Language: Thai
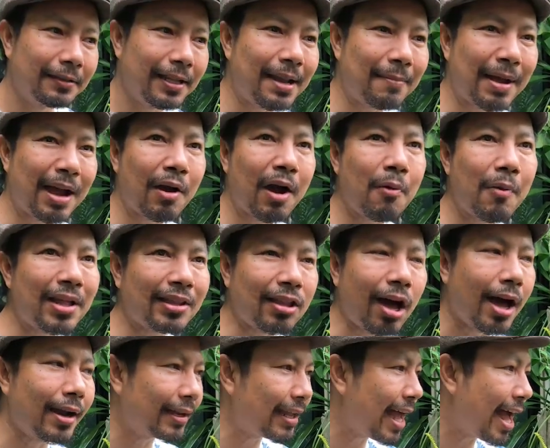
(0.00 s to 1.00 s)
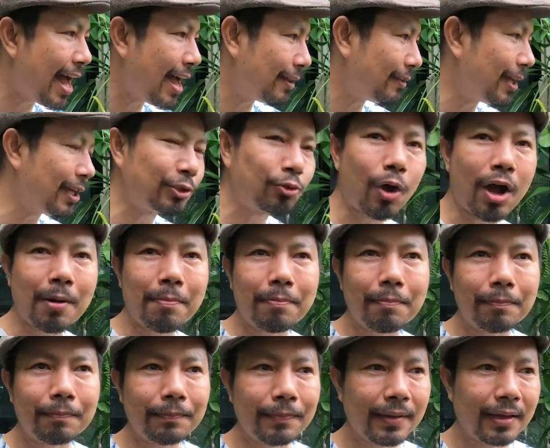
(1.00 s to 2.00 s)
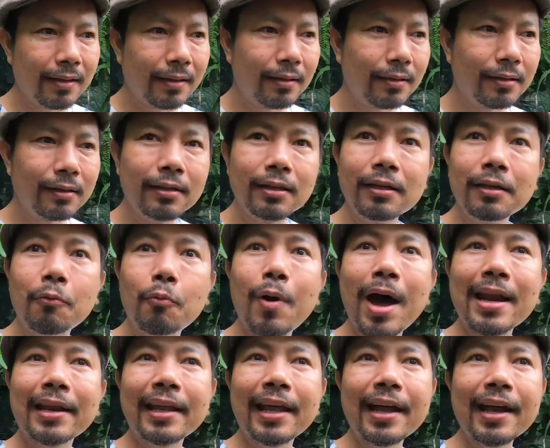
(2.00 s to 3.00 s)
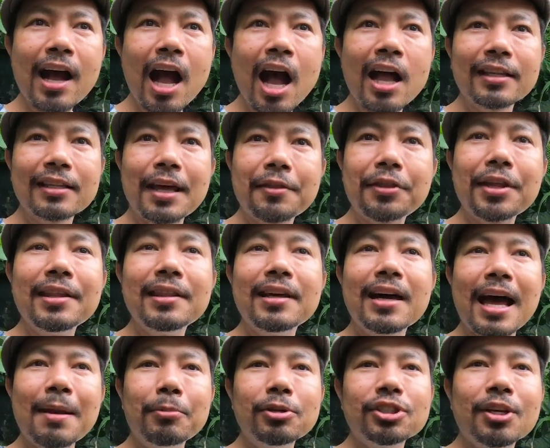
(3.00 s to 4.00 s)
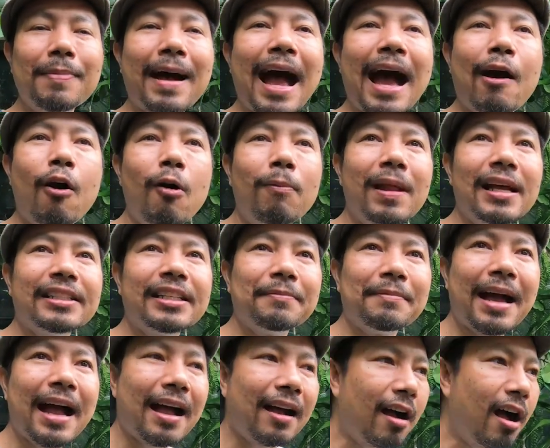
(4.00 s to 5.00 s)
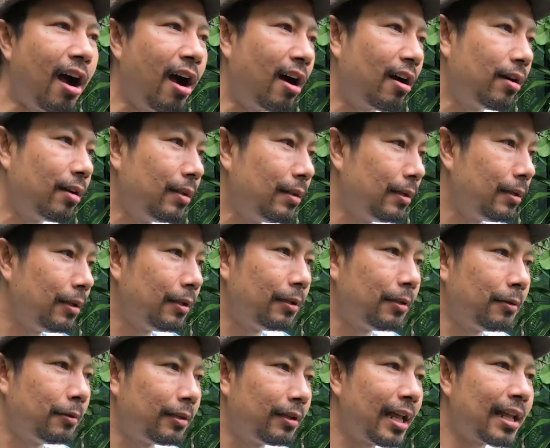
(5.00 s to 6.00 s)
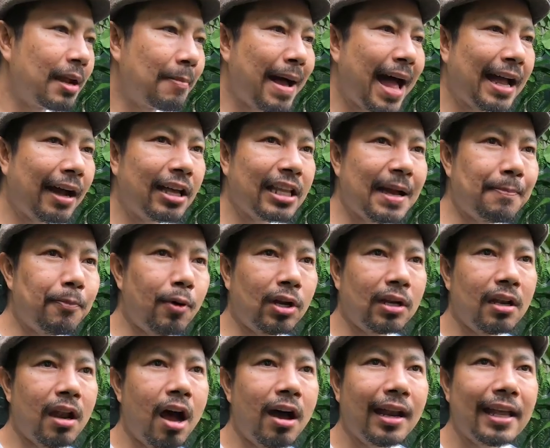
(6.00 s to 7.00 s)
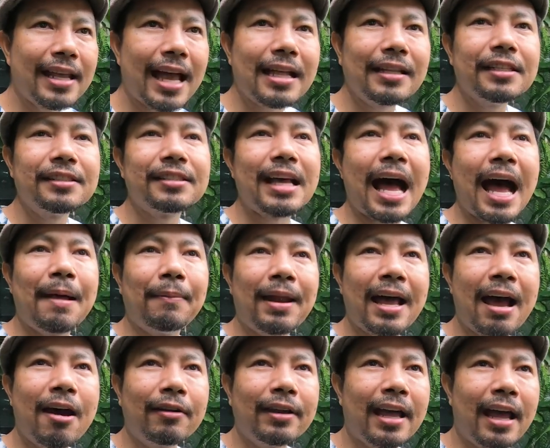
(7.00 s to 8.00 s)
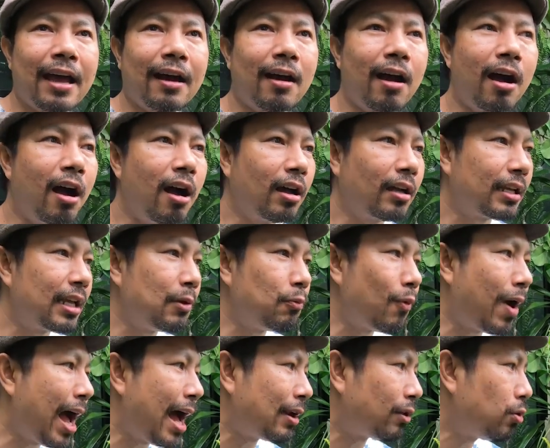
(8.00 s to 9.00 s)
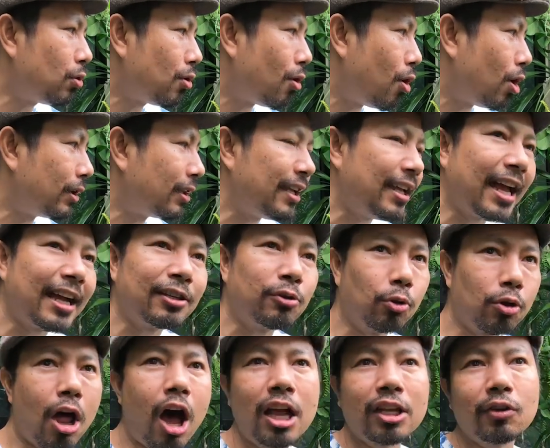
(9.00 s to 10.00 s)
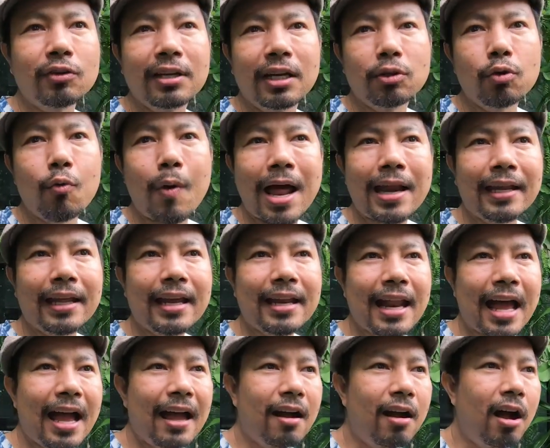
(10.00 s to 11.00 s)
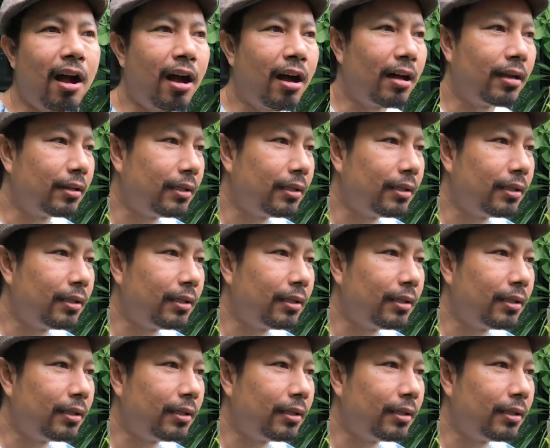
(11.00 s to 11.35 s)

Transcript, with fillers: นั่นหมายความว่าตอนเนี้ยในช่วงวันนี้ก็จะสิ้นเดือนพฤษภาคมเลยใช่ไหมก็รัฐบาลก็จะปลดล็อกระยะที่ 3 แล้วเนี่ยก็คิดว่าทุกคนที่ยังอยู่รอดจนถึงทุกวันนี้นะก็